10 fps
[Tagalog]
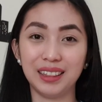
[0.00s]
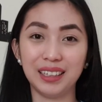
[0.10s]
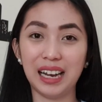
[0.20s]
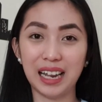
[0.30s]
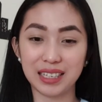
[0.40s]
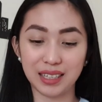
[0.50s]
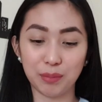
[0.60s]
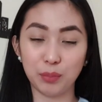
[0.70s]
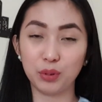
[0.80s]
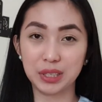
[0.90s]
Kalas,
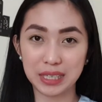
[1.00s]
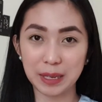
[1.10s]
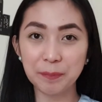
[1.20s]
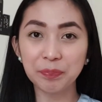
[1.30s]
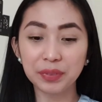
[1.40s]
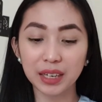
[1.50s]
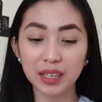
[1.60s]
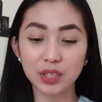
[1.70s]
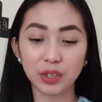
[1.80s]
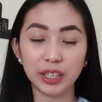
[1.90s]
tapos.
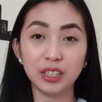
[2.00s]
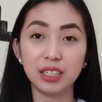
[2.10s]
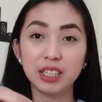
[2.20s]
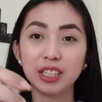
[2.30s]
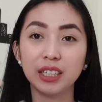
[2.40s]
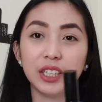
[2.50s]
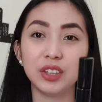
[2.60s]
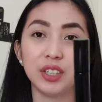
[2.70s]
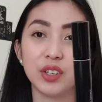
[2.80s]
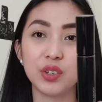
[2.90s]
So, ito lang siya.
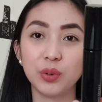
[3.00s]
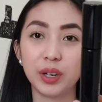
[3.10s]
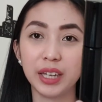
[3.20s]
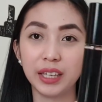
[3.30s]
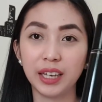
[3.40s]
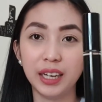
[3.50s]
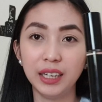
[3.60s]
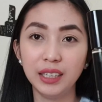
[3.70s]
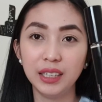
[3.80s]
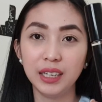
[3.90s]
Ganito yung itsura niya.
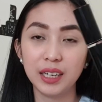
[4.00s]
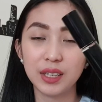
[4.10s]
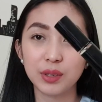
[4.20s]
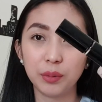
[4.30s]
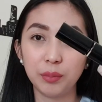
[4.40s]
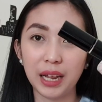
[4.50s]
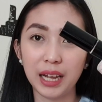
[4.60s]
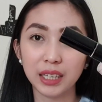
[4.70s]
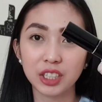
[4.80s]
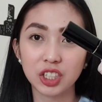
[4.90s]
So,
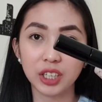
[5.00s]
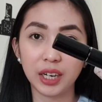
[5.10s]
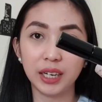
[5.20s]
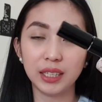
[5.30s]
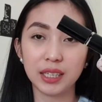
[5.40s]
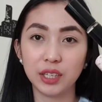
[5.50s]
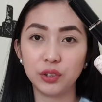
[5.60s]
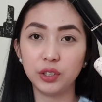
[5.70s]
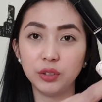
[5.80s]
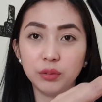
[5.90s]
black siya. Tapos, ito
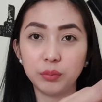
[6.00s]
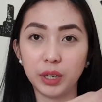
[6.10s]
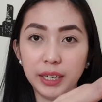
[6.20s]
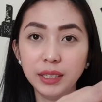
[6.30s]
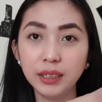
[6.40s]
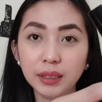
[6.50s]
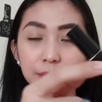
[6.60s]
lang yung brand.